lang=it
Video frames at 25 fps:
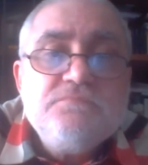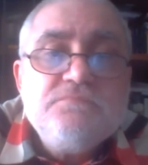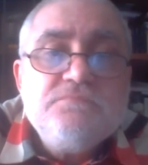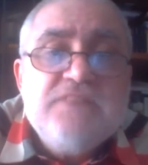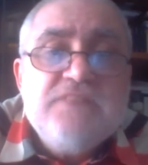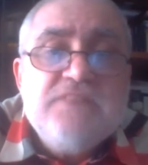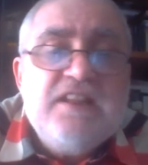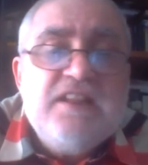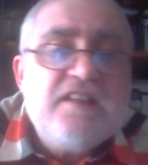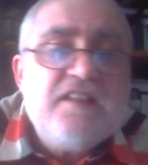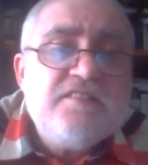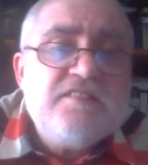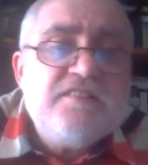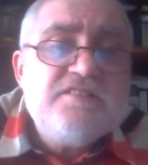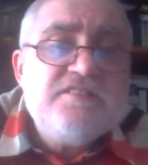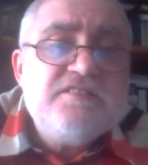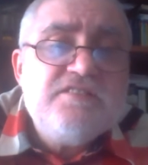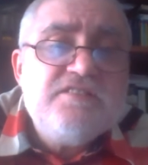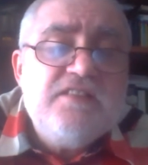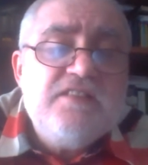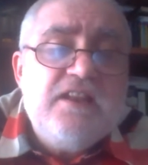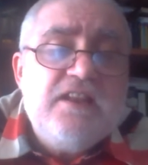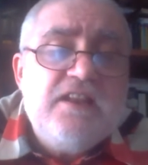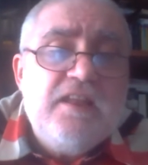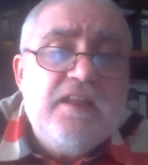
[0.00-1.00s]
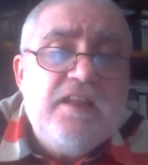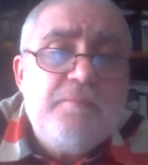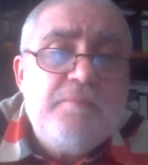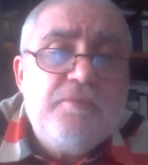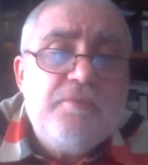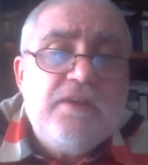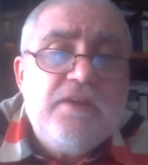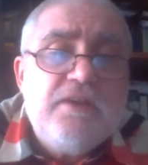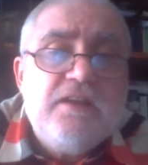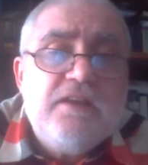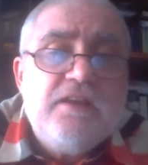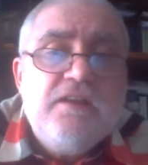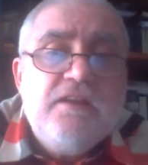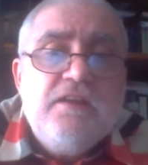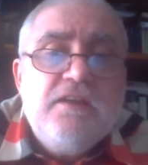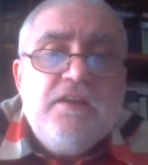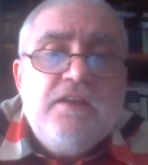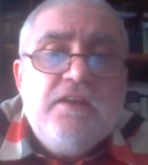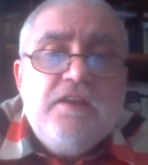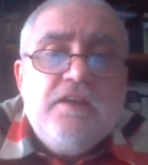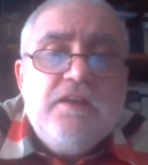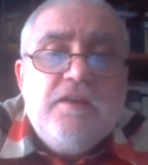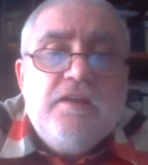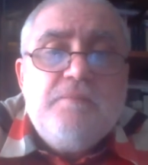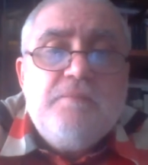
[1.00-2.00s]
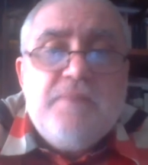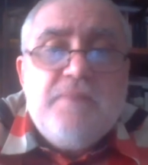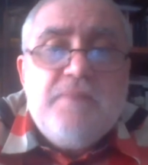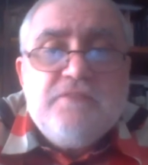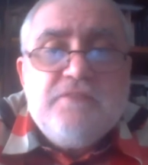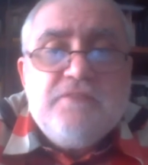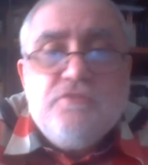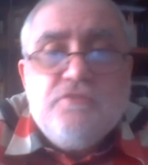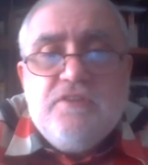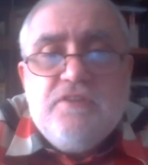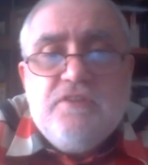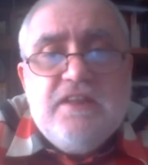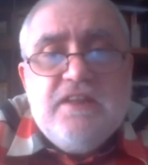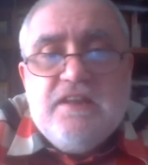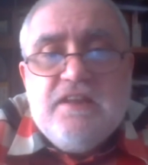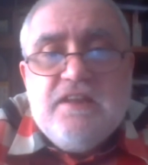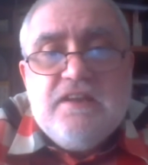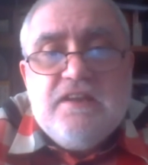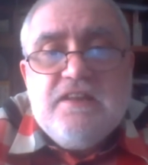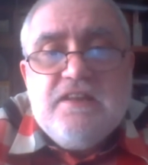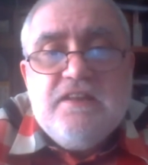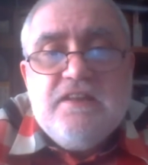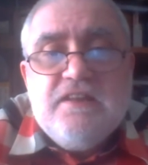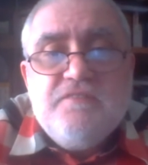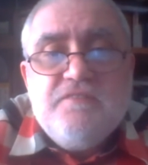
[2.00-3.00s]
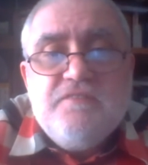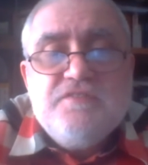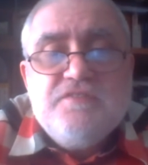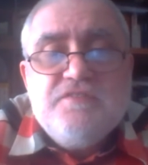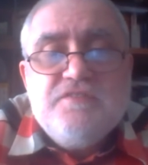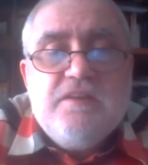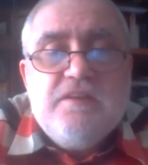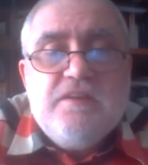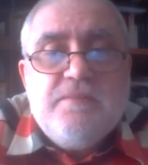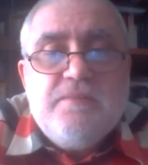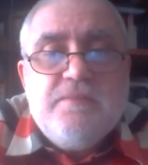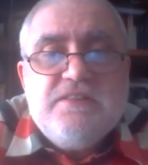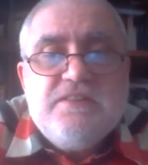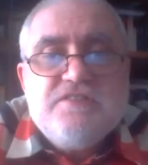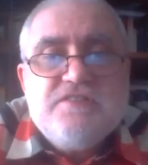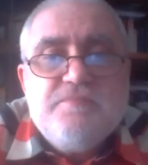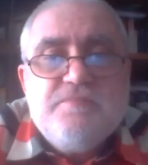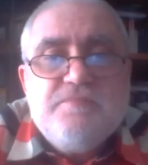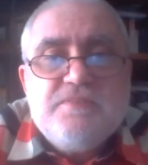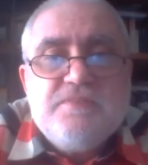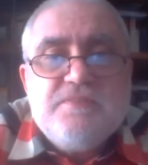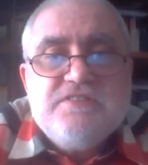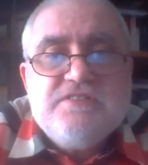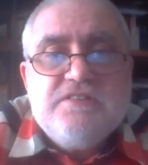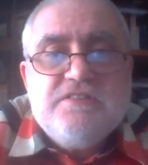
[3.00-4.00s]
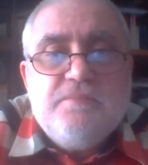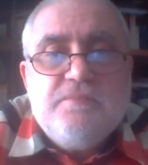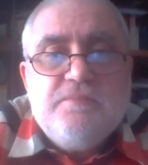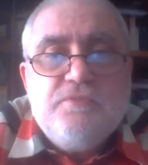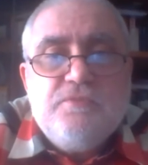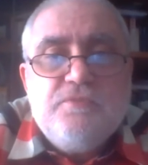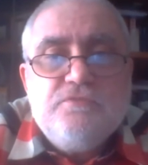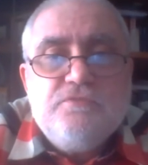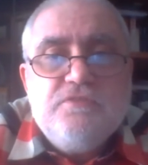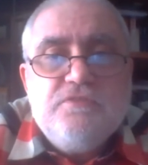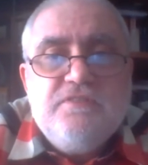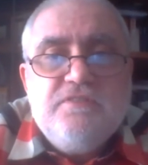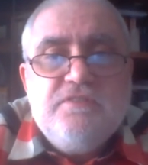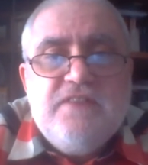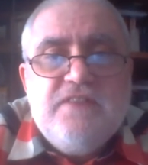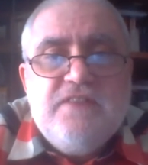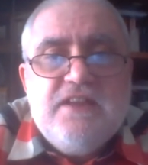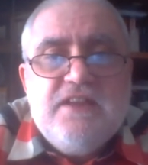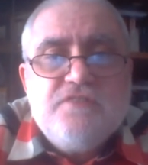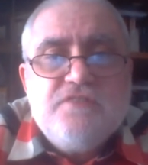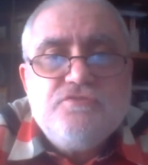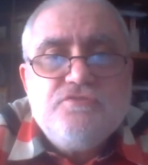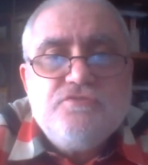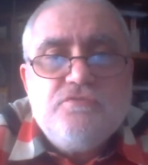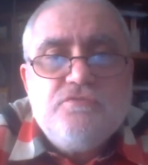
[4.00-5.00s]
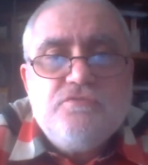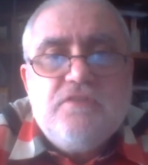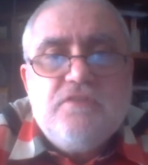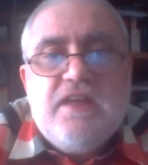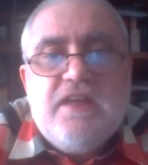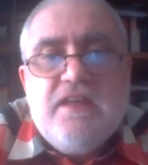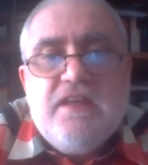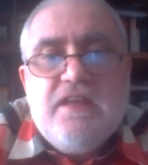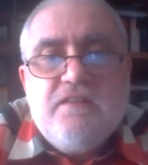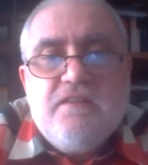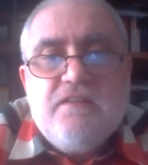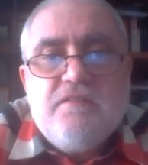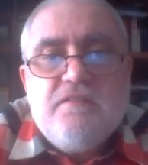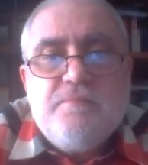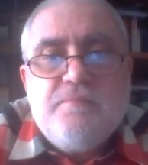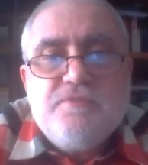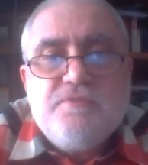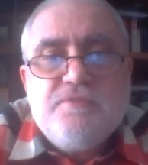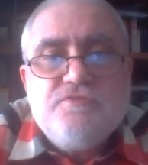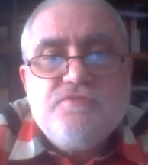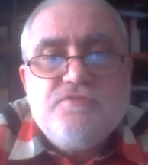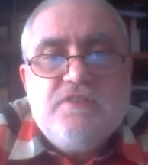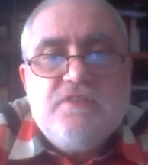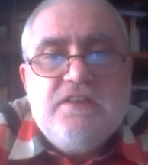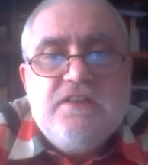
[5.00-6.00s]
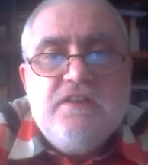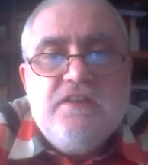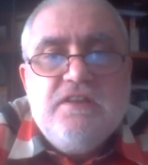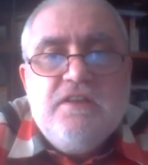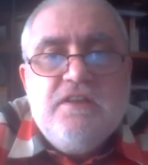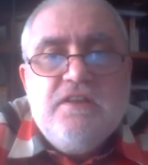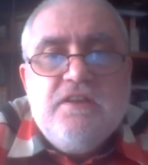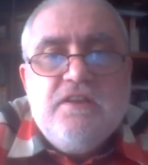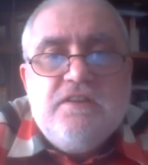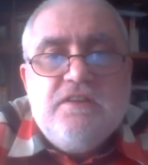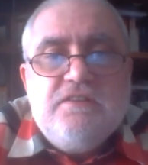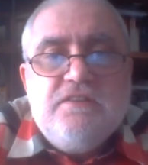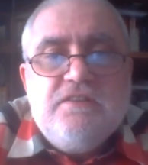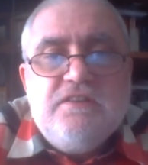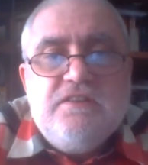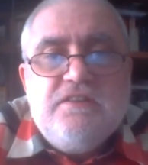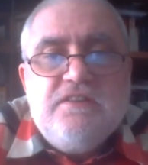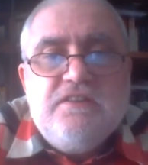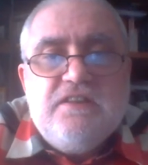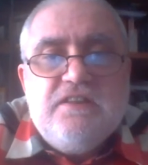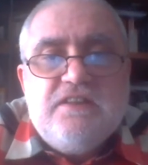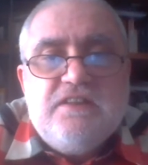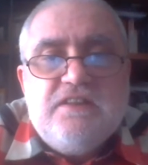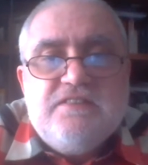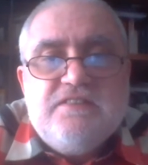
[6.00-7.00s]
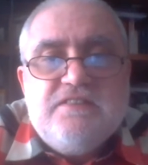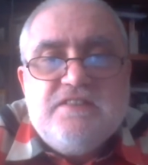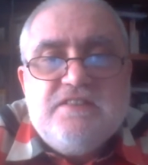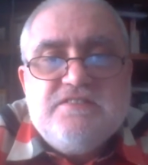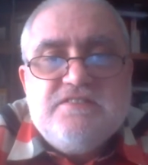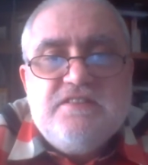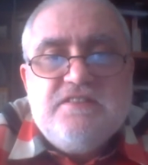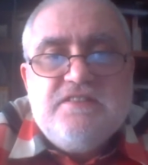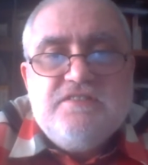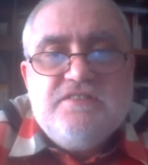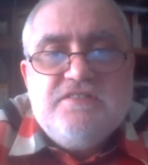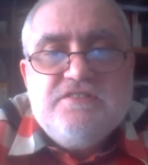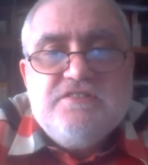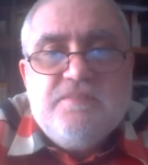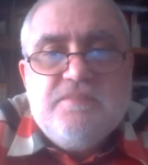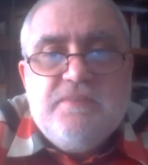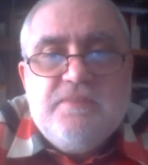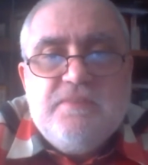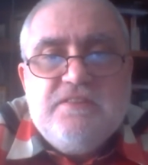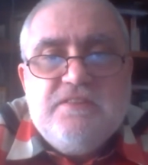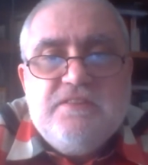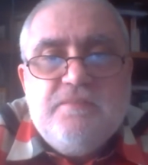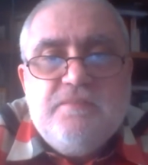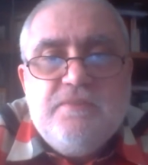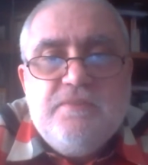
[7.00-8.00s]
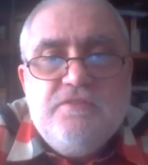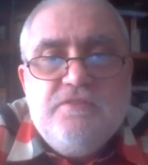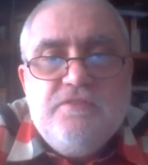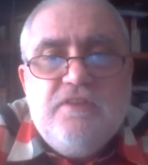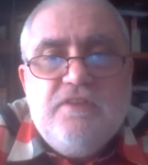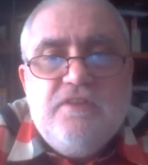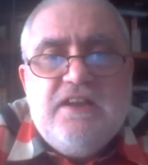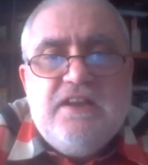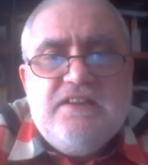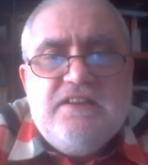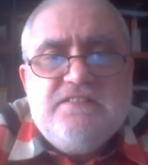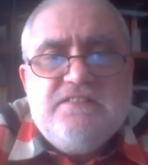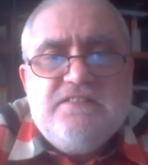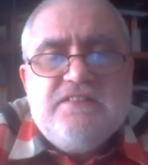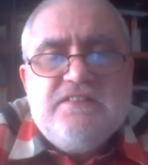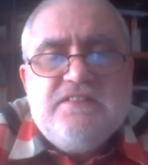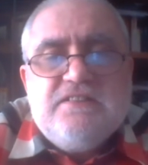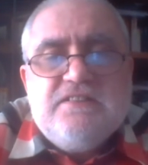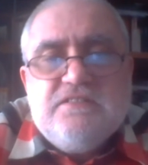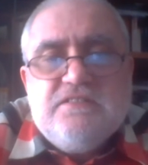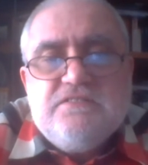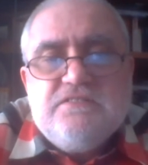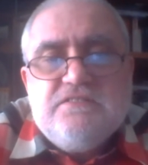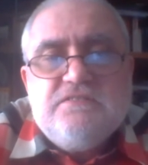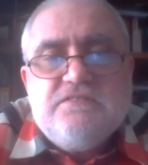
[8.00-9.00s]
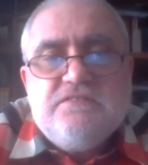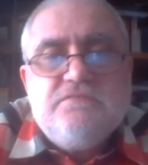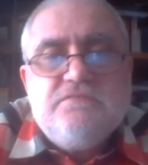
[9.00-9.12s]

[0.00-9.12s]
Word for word: dagli artisti dell'epoca. Eh, Platone anche fisicamente si presenta molto diverso, è una persona di altezza decisamente medio-alta,